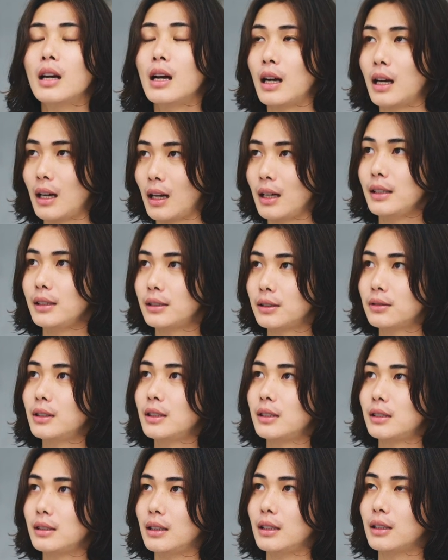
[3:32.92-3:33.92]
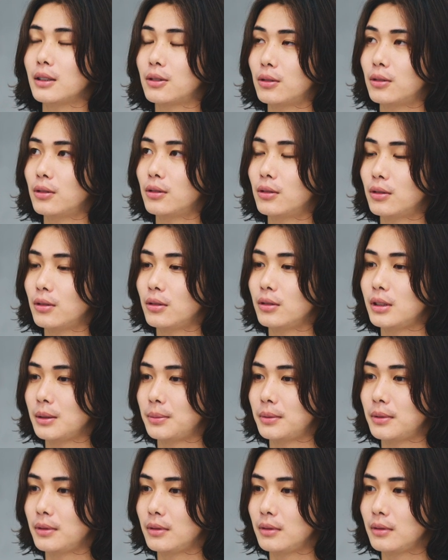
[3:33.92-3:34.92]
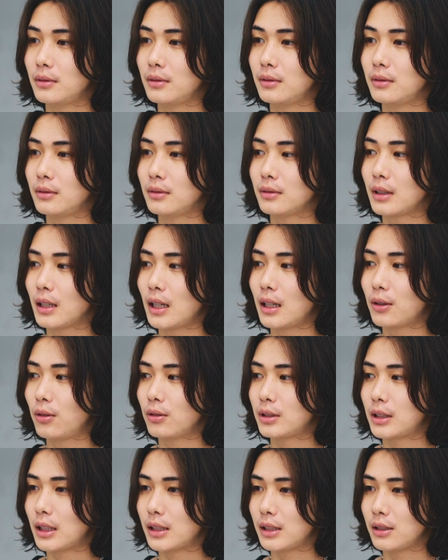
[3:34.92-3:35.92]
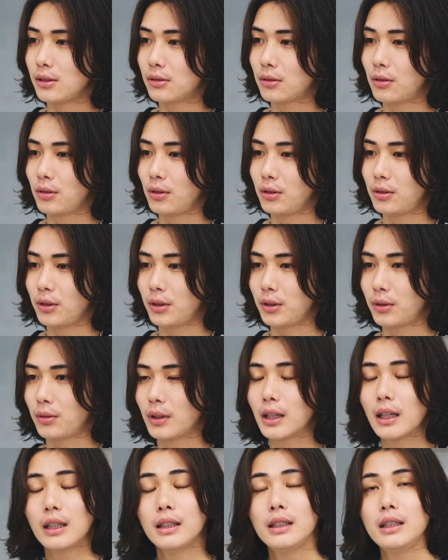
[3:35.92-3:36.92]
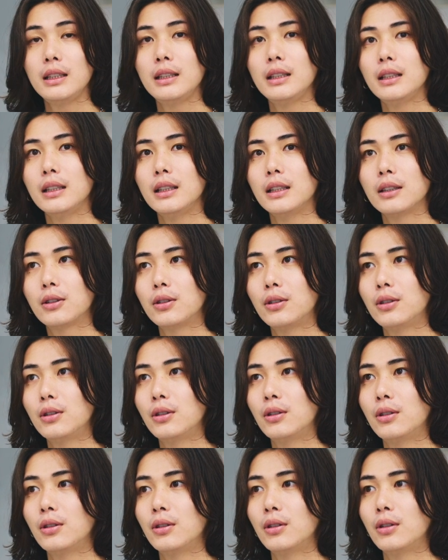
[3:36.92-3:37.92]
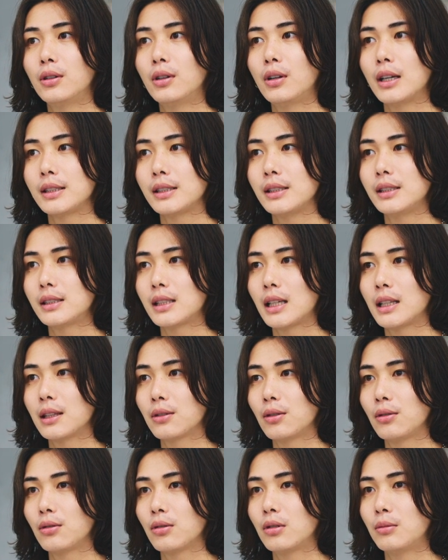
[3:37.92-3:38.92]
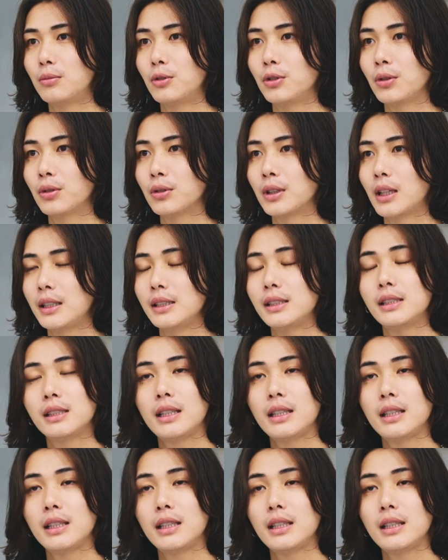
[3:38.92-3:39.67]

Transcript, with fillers: はいそうですねこう自分がこう写真撮る時とかにこうアシスタントの子も呼んだりし